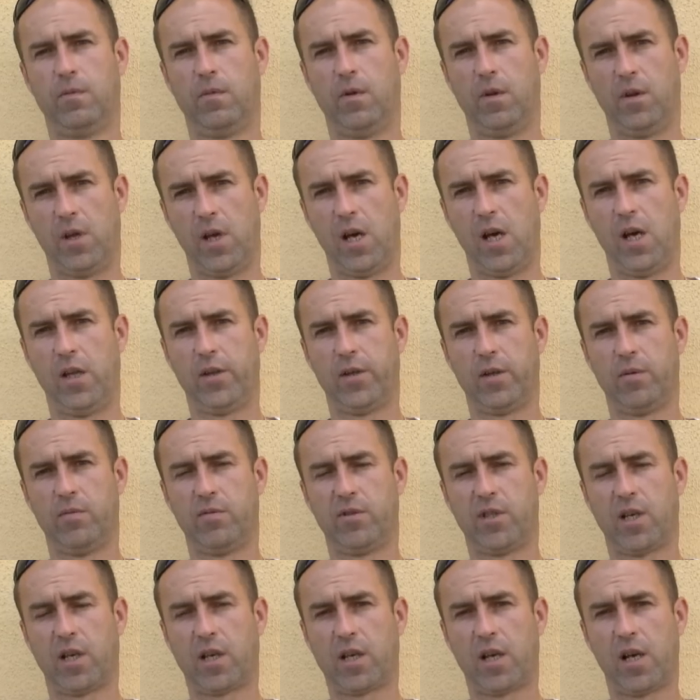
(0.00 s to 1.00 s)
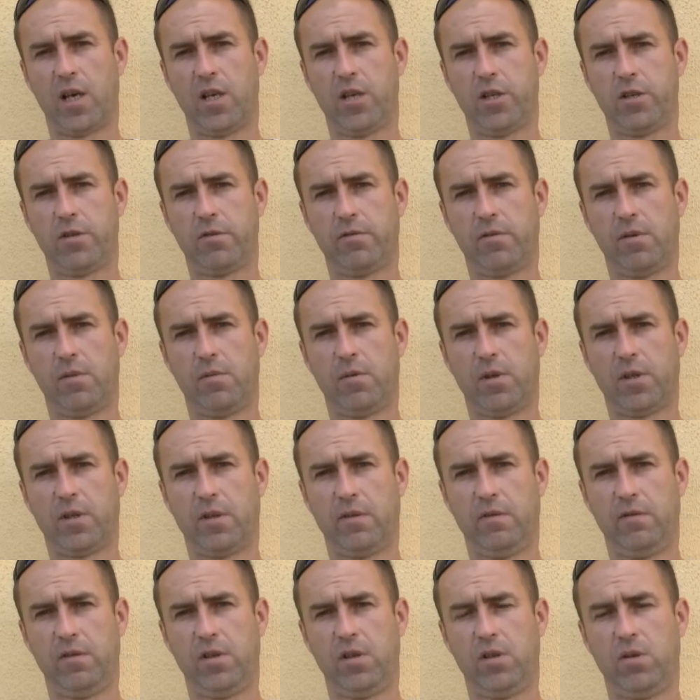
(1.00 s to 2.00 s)
На этом заканчиваем
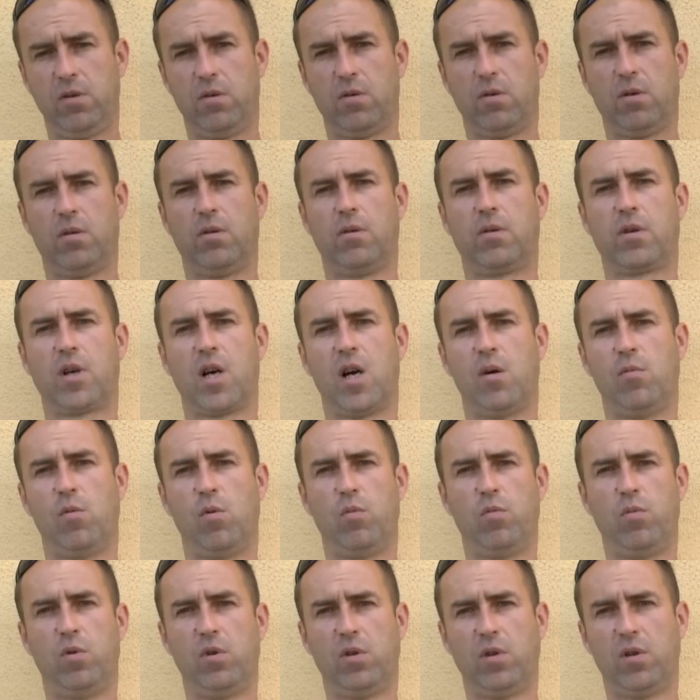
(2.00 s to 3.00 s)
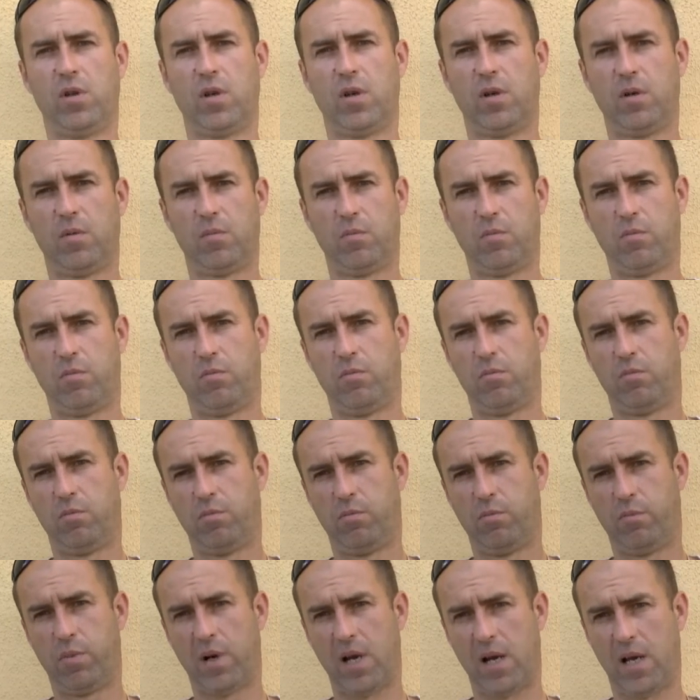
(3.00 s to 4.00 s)
это видео. Кому было
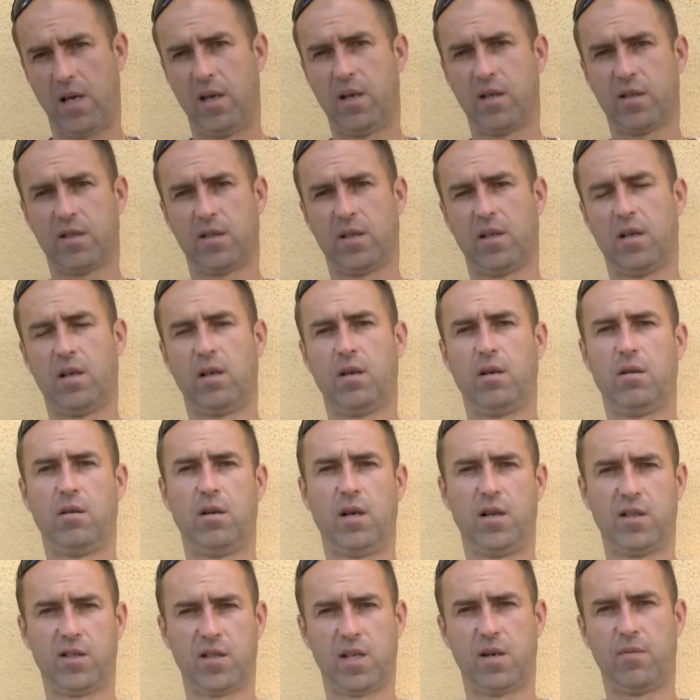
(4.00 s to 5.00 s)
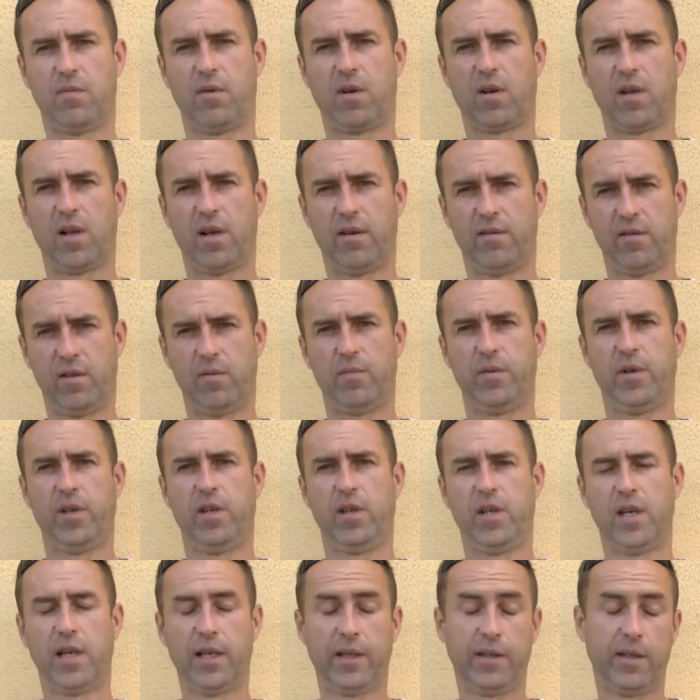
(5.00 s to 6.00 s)
полезно, а самое главное,
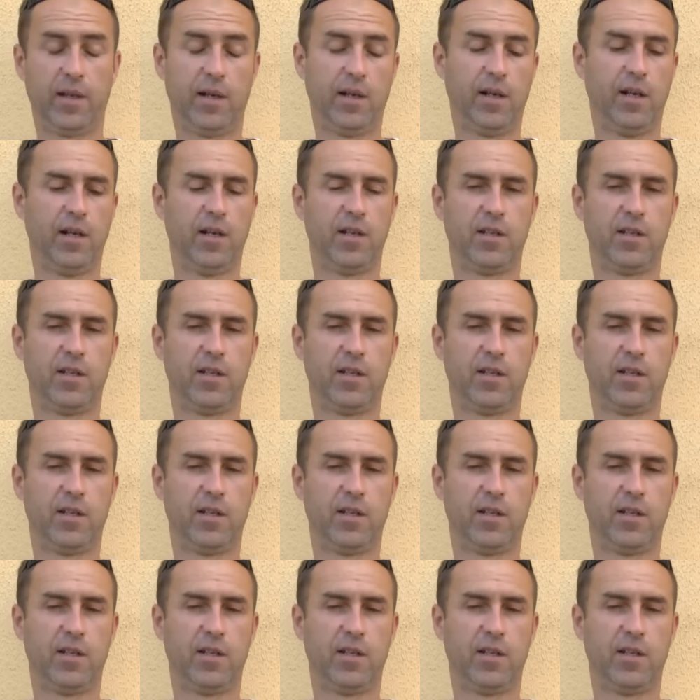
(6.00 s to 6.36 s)
приятно.